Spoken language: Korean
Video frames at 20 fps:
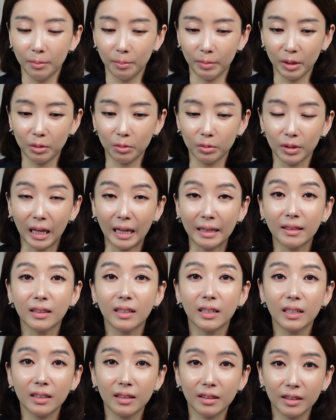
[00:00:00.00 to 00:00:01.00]
매우
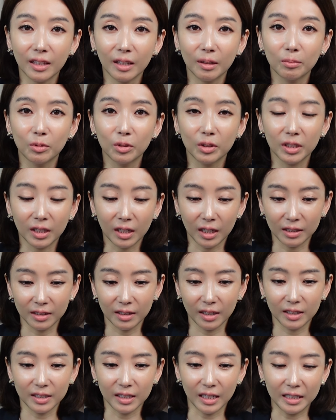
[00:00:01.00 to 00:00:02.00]
낮기 때문이
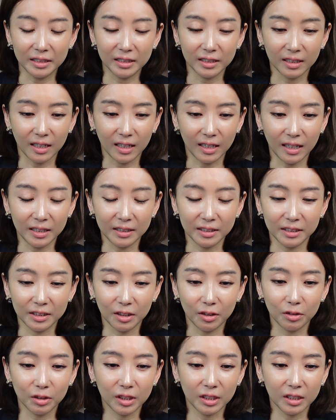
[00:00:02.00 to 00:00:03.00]
가능하지 않을까 하는
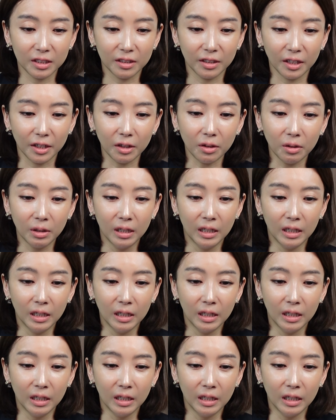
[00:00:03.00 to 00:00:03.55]
현실인데요.